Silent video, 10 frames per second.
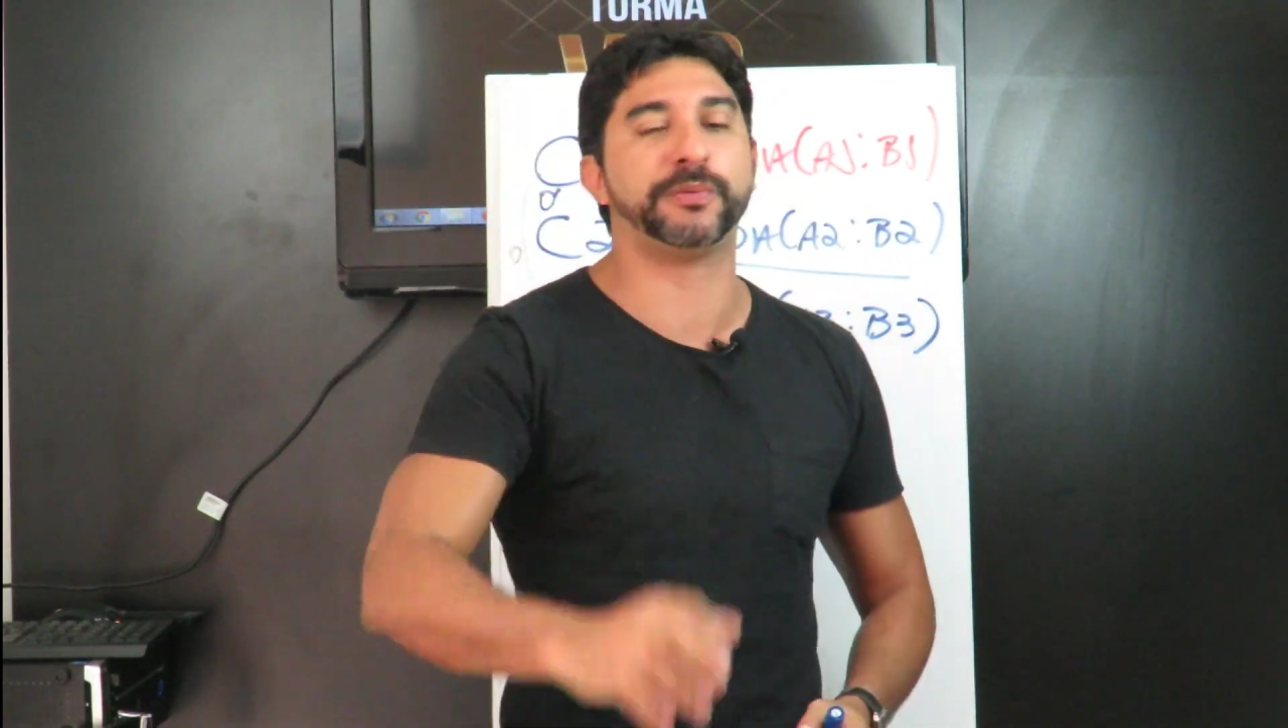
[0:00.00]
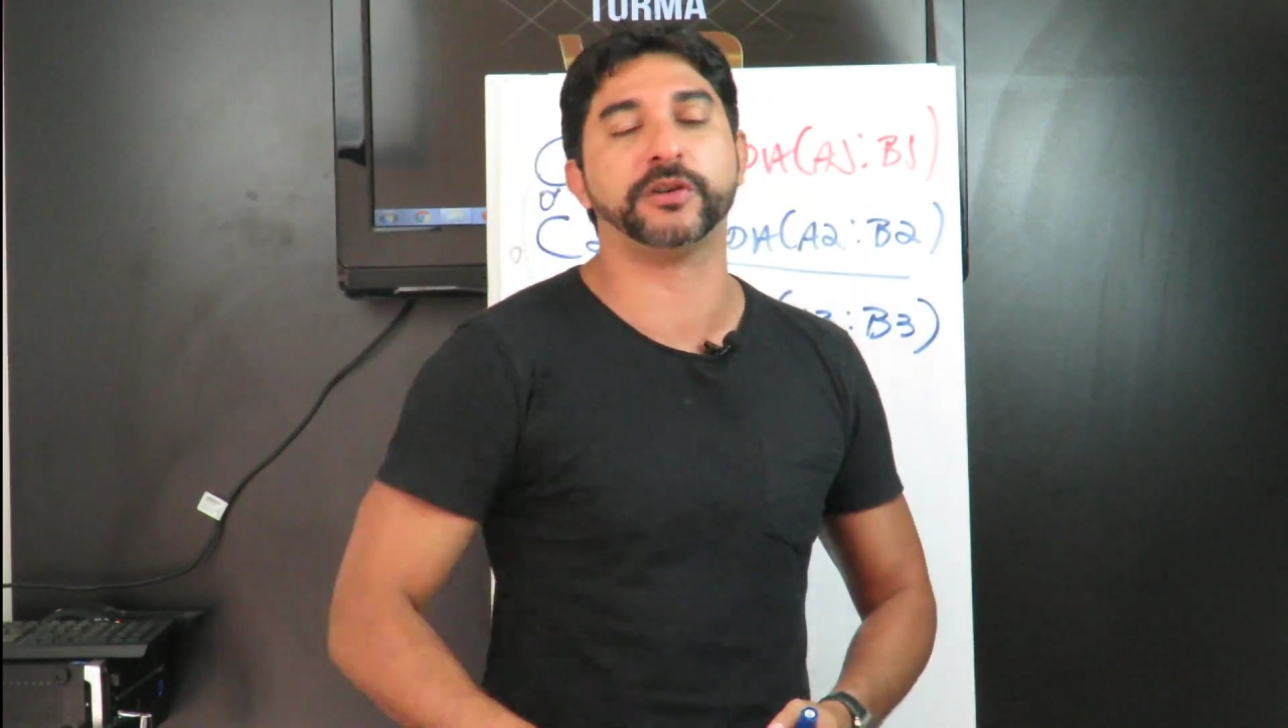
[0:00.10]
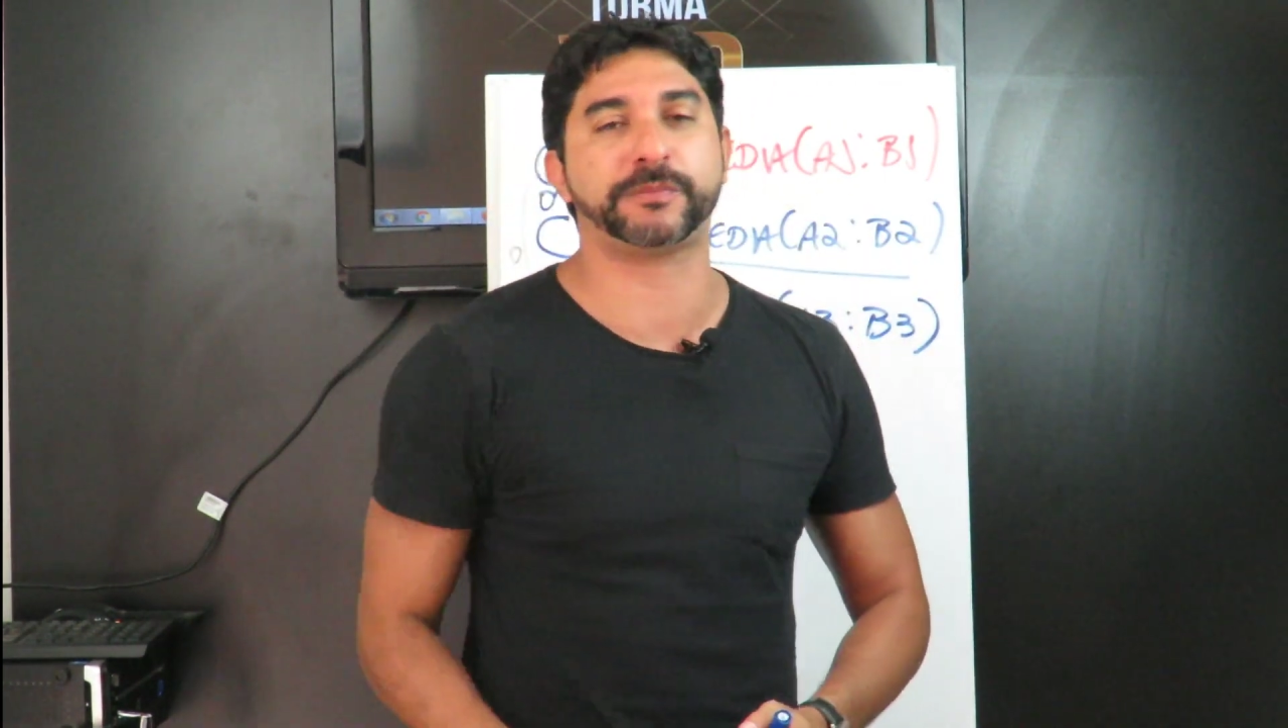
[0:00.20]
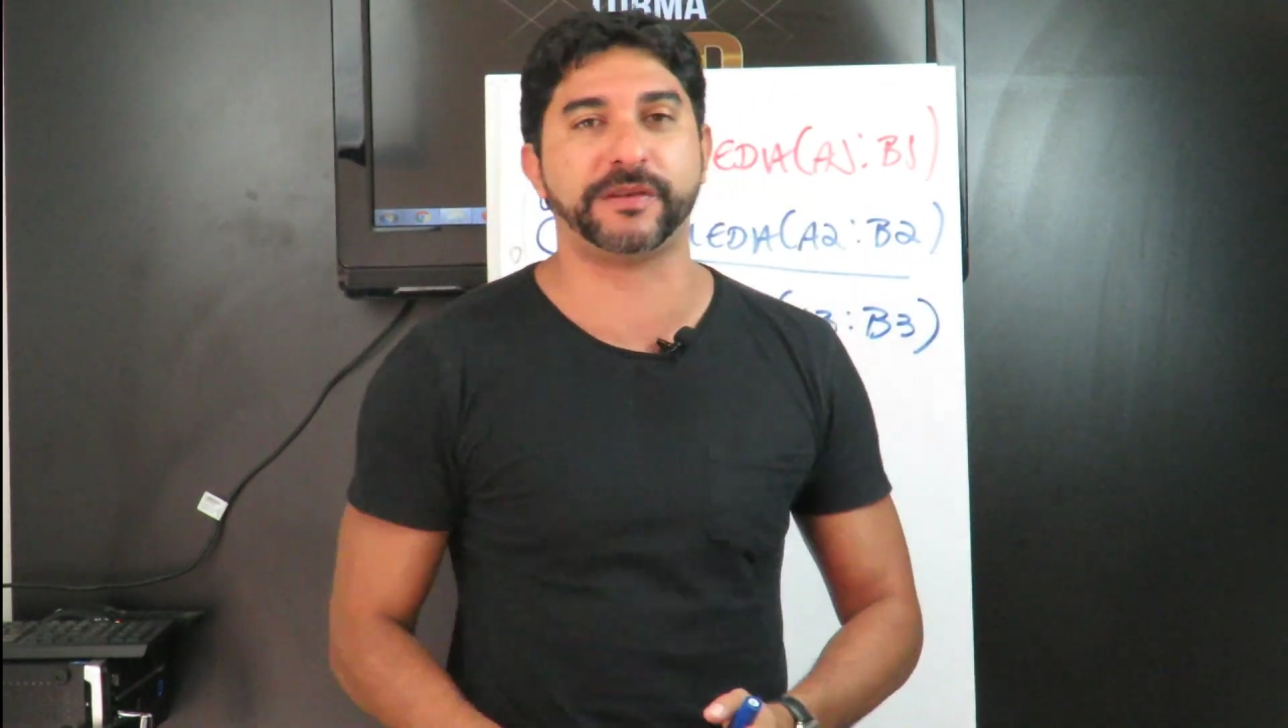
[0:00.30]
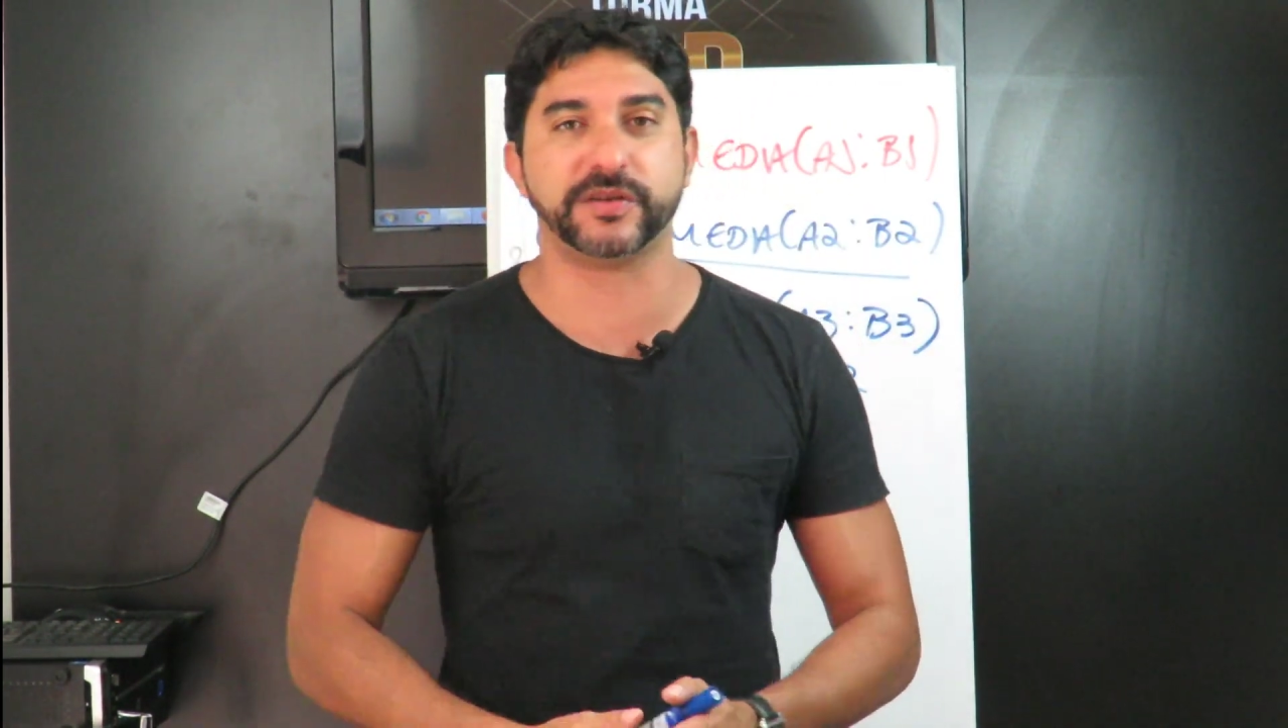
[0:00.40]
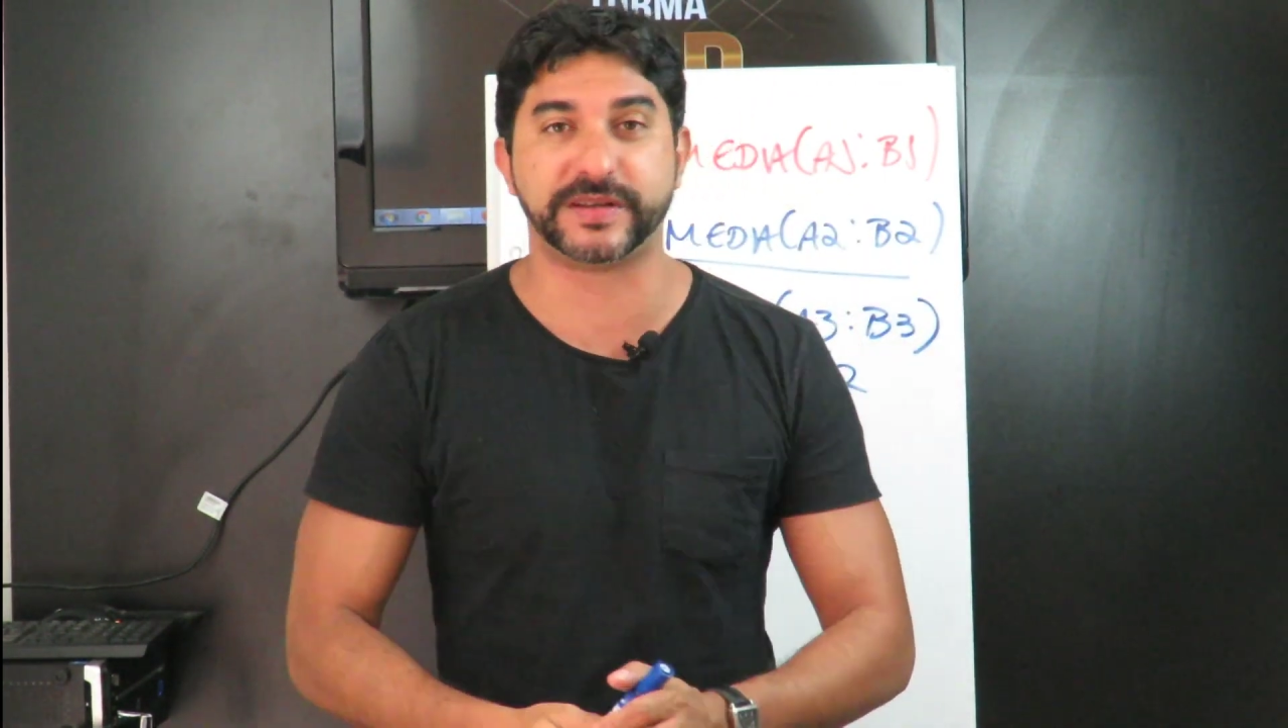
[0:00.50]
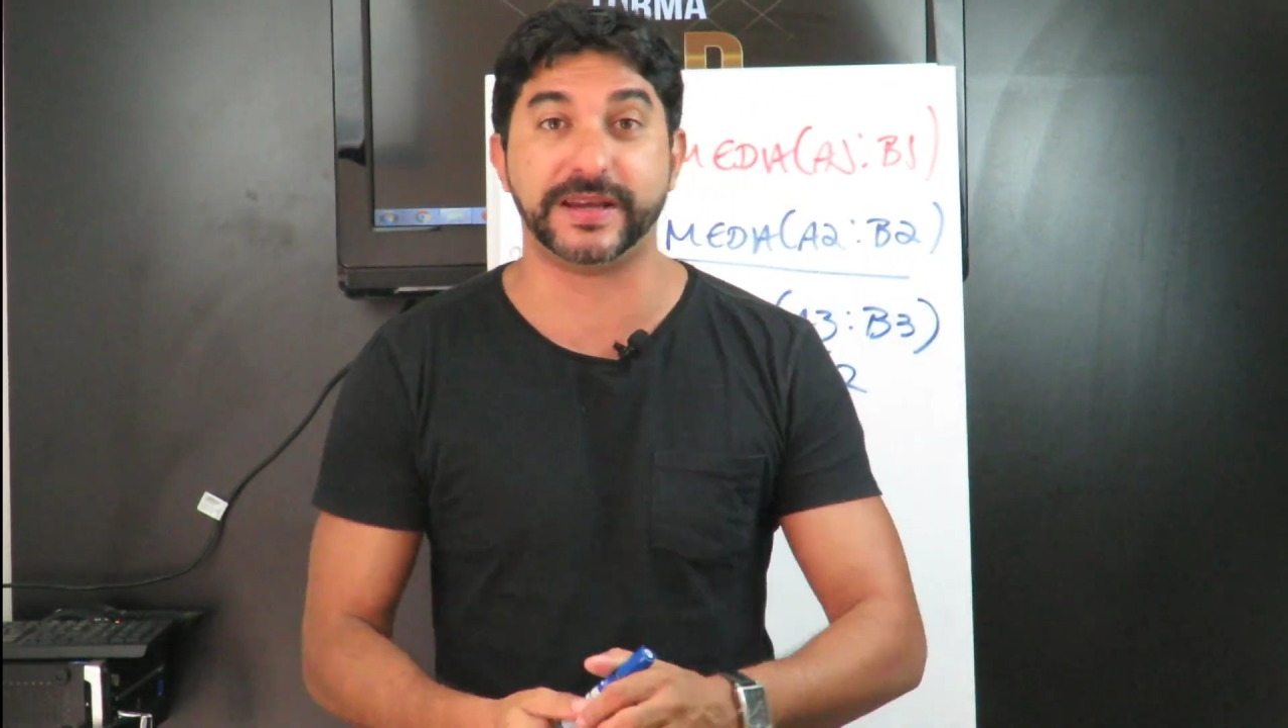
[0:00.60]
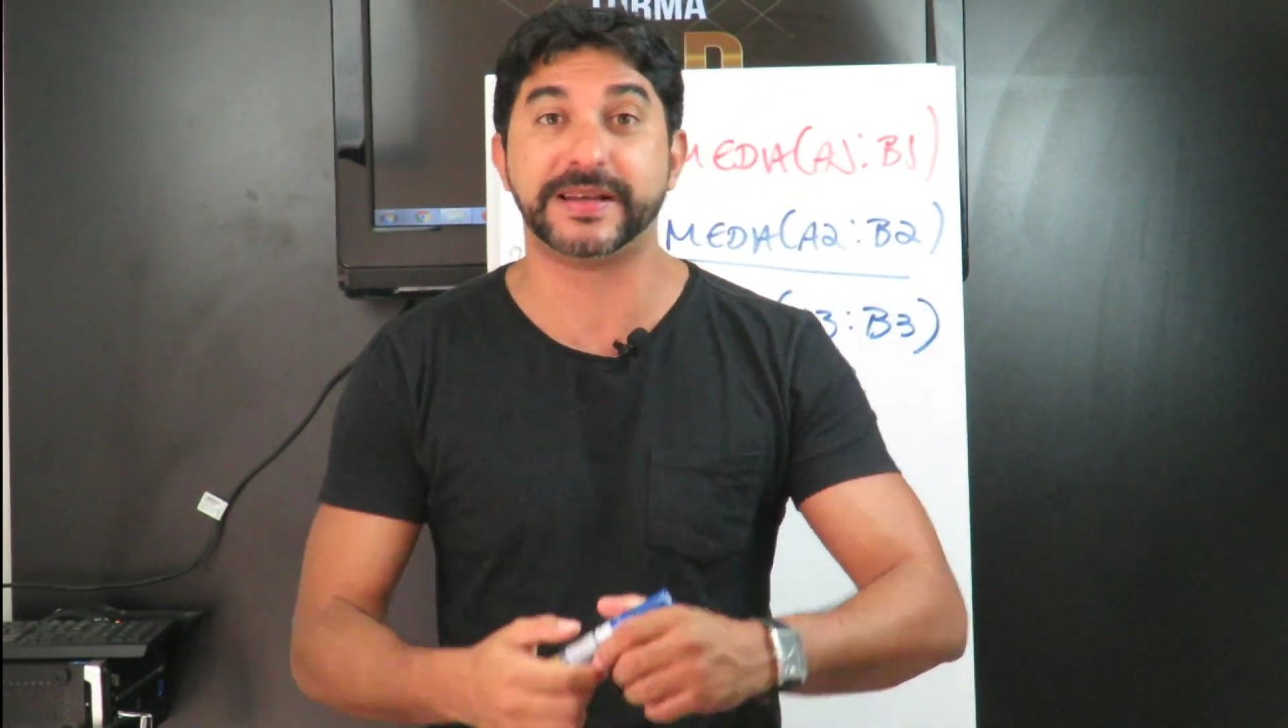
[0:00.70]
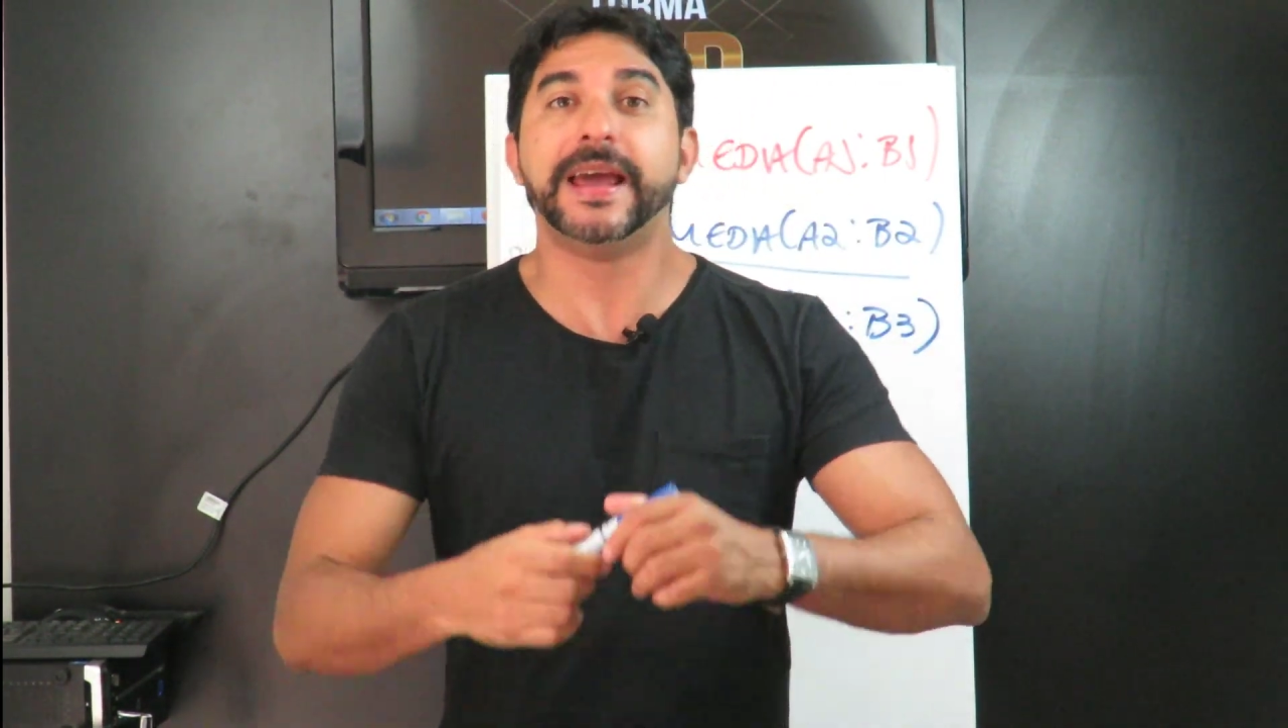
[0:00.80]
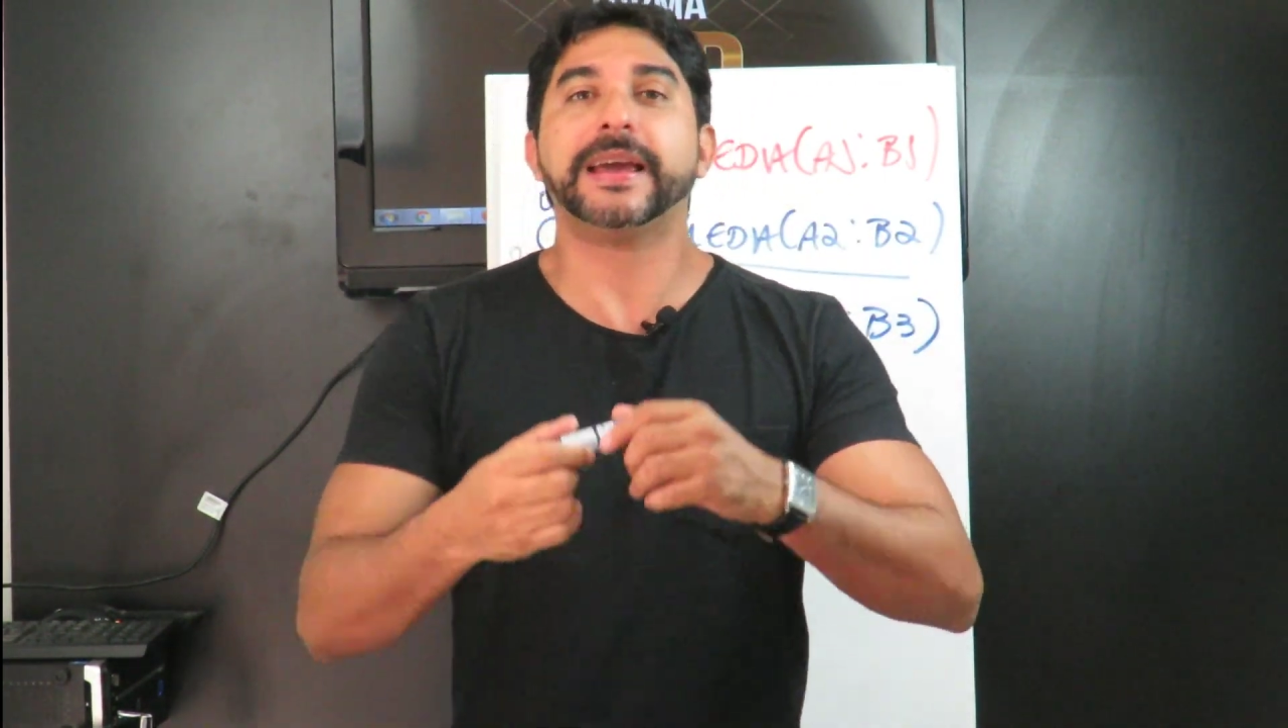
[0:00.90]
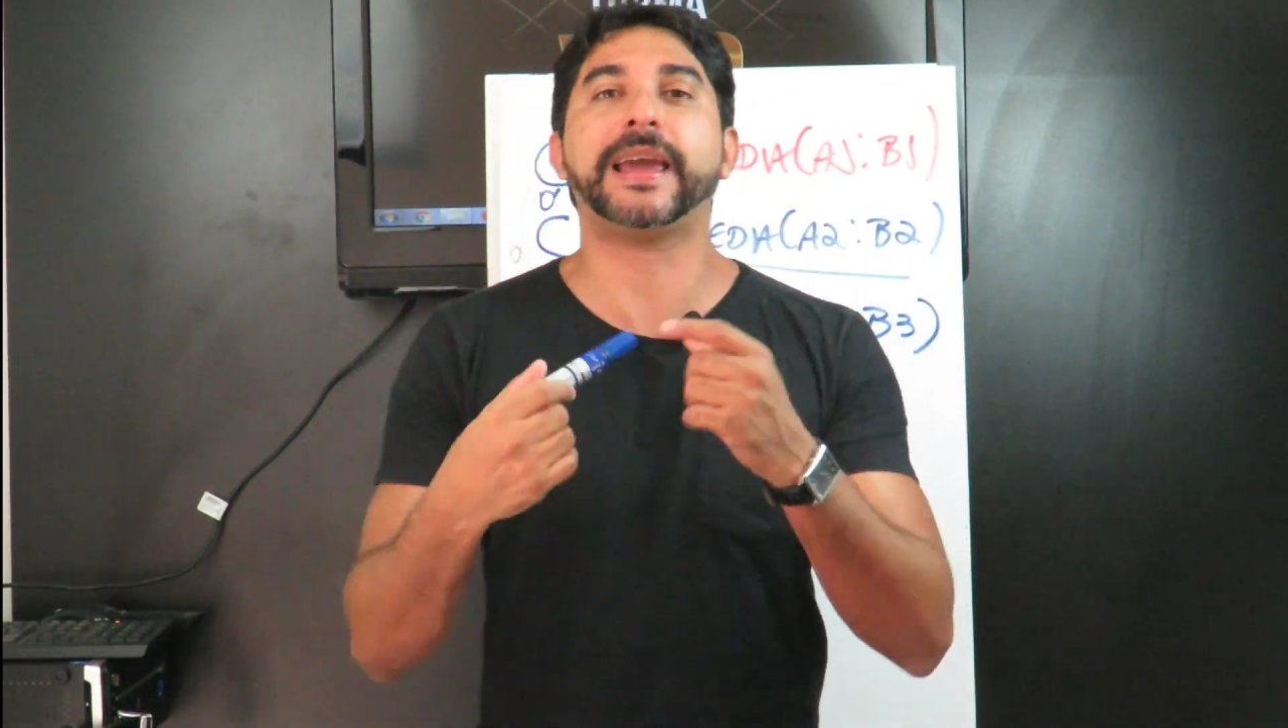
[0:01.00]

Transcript: pronto para vocês.